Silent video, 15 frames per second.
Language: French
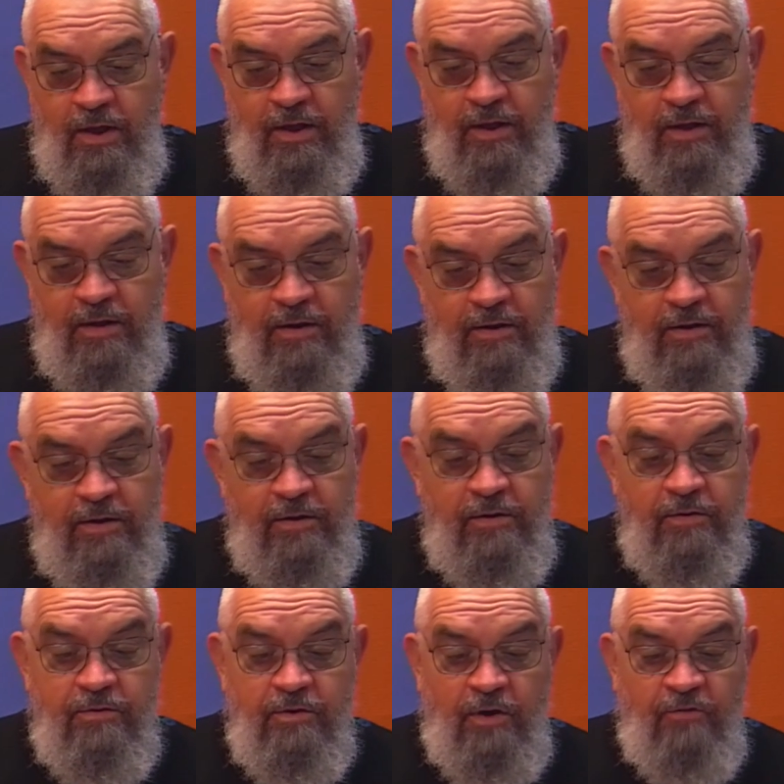
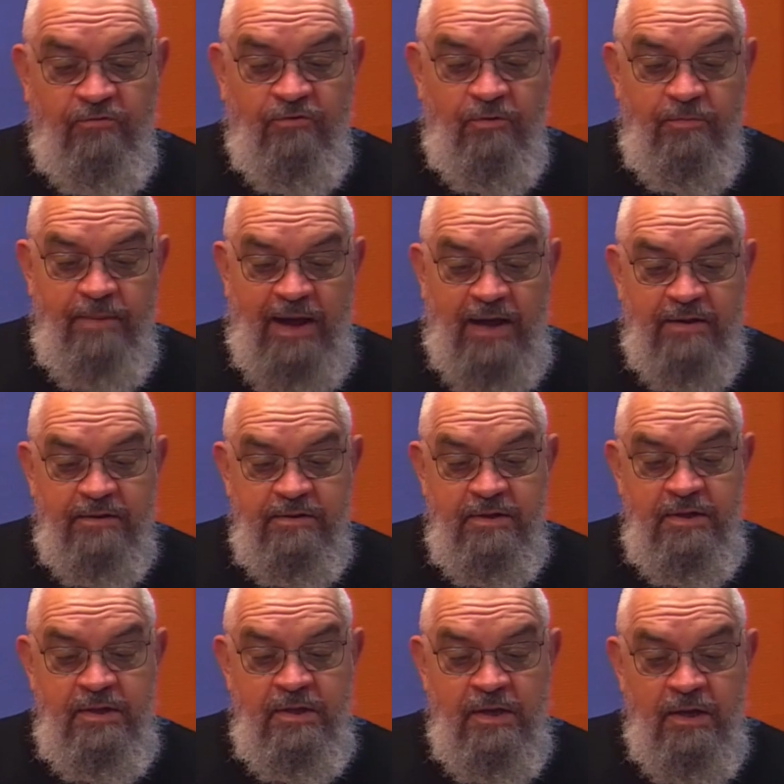euh, en ce
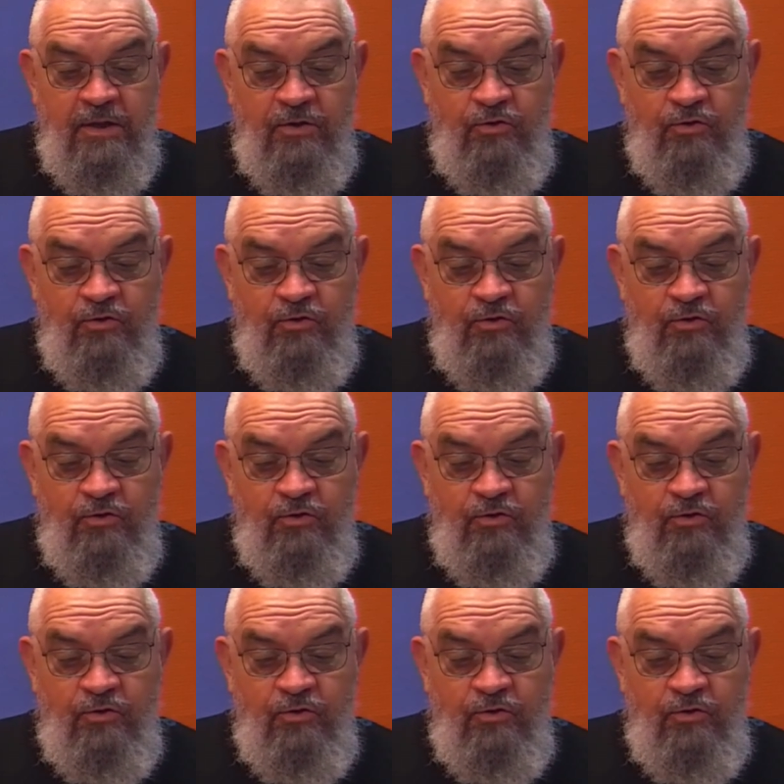mardi